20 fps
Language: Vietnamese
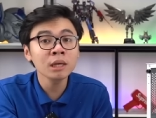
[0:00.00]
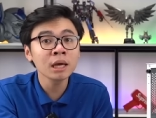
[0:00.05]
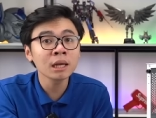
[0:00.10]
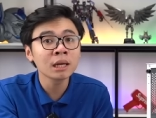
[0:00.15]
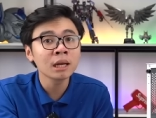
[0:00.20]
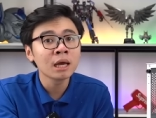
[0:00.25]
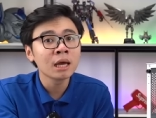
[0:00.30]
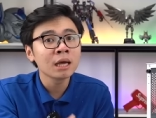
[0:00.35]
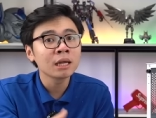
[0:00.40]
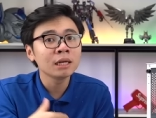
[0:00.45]

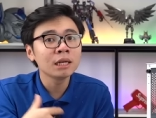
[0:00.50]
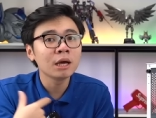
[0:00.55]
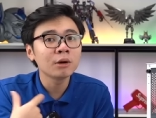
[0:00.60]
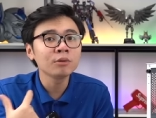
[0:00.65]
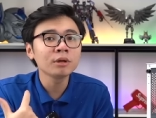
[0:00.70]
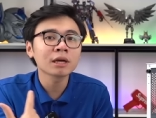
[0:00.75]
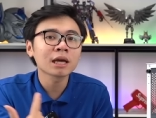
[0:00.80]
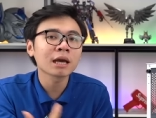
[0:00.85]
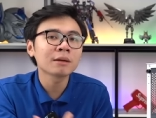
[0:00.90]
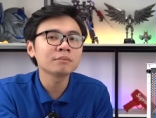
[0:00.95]
nhiên, nếu
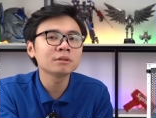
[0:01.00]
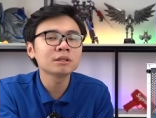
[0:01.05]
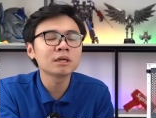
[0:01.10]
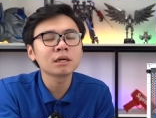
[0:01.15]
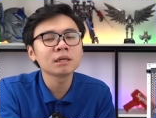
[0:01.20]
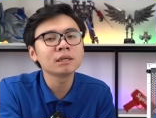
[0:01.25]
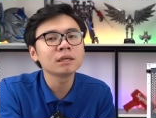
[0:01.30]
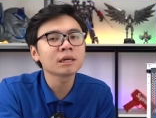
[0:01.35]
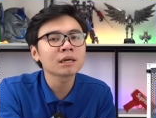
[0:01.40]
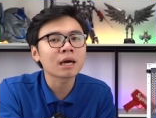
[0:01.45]
như anh em
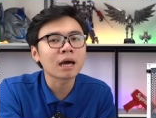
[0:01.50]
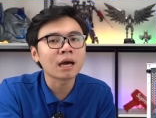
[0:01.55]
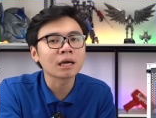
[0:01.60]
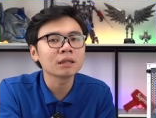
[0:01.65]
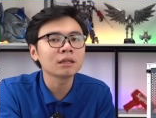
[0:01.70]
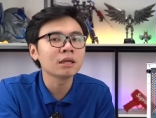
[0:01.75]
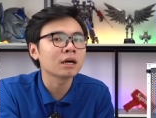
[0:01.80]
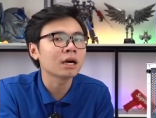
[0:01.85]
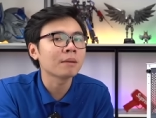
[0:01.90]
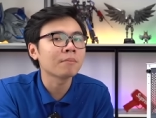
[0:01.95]
chơi những cái
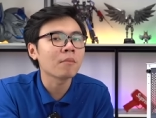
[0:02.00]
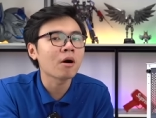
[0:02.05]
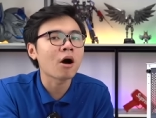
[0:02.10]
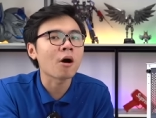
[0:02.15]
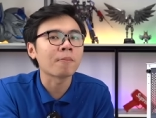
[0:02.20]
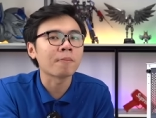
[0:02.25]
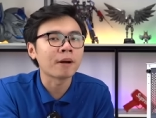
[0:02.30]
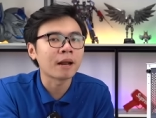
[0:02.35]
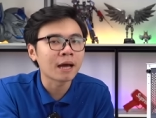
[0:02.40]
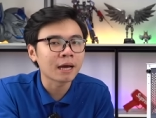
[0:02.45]
tựa game
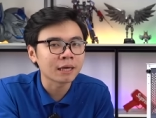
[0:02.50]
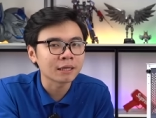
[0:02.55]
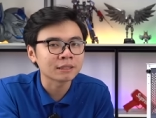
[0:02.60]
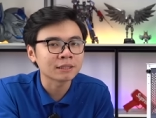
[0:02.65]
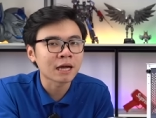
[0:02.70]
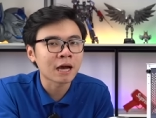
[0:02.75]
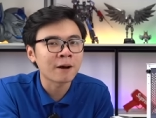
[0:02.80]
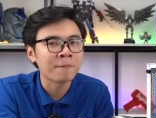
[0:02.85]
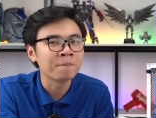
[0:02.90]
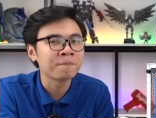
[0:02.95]
offline thì
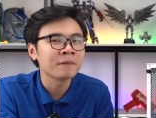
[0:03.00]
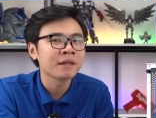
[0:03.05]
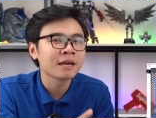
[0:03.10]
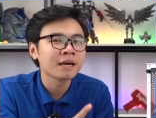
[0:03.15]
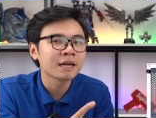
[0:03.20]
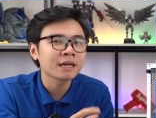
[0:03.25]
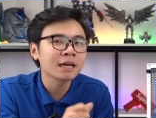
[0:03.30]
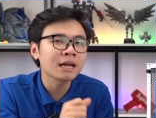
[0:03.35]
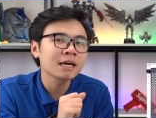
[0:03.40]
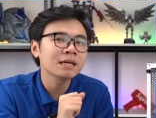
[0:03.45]
sao?
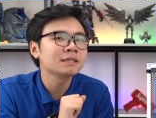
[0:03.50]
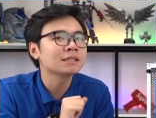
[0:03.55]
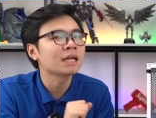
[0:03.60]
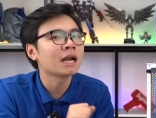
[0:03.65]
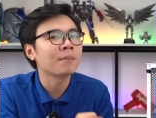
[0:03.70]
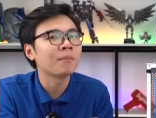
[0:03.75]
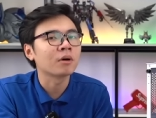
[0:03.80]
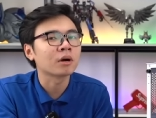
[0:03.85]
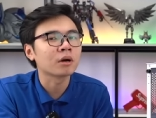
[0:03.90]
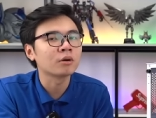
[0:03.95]
Đây sẽ
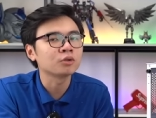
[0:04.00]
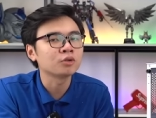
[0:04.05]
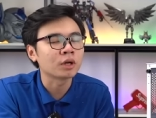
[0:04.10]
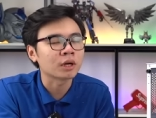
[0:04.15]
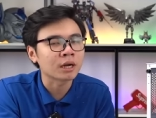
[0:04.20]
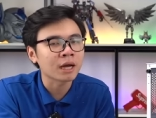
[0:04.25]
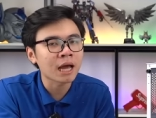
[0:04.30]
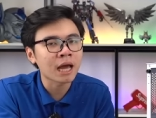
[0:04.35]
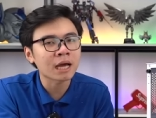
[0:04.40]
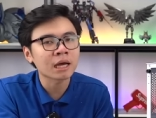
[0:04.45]
là một câu
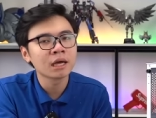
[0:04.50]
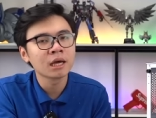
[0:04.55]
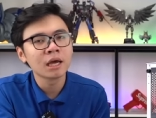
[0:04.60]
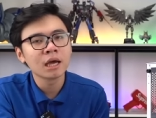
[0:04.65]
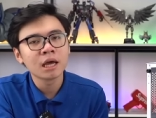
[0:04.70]
chuyện khác.